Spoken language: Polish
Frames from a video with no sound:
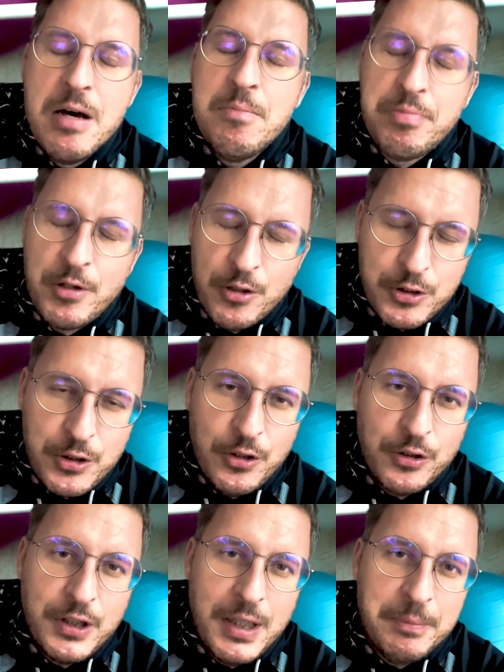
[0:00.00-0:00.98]

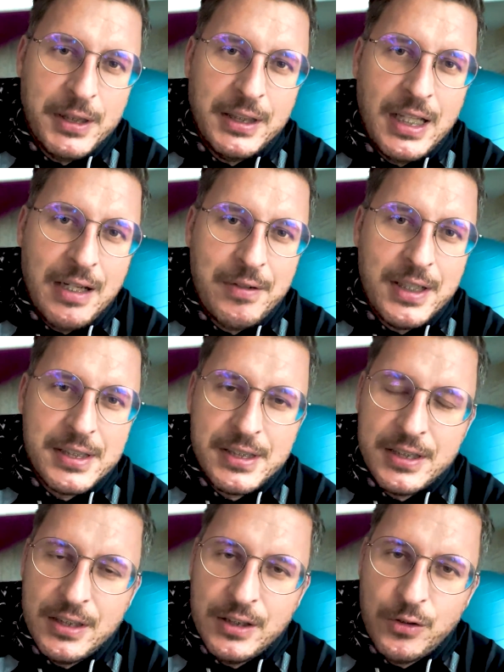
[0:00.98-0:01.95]
prosto ode mnie dla
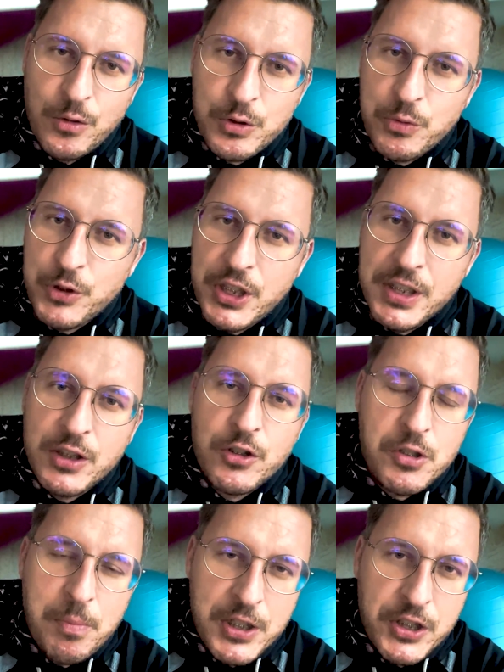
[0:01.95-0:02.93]
Was. Do usłyszenia,
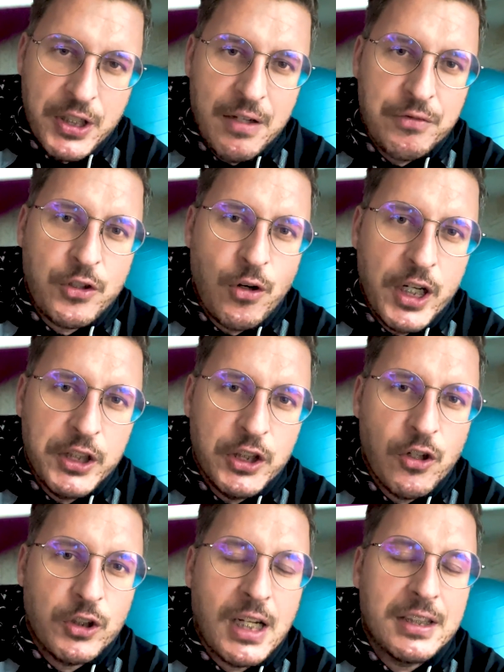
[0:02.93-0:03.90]
do zobaczenia w
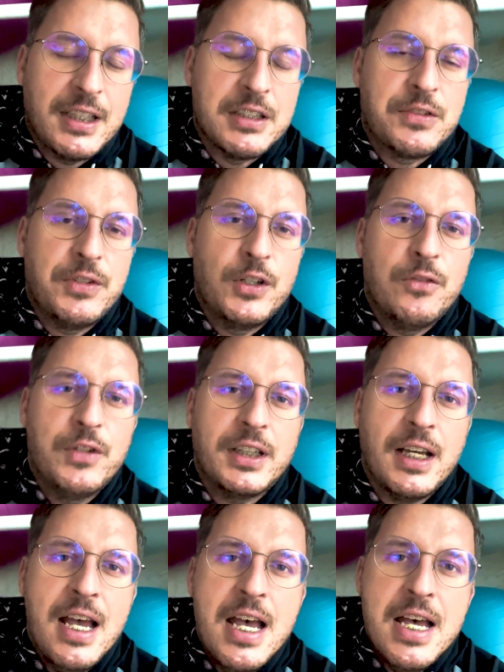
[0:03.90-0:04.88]
kolejnych oknach
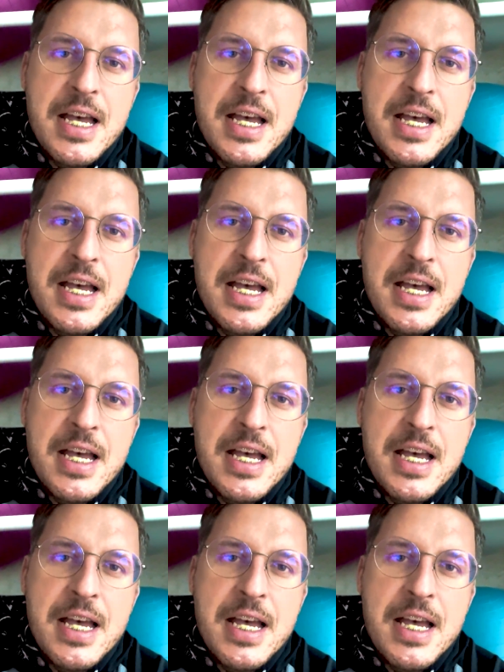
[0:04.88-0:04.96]
transferowych.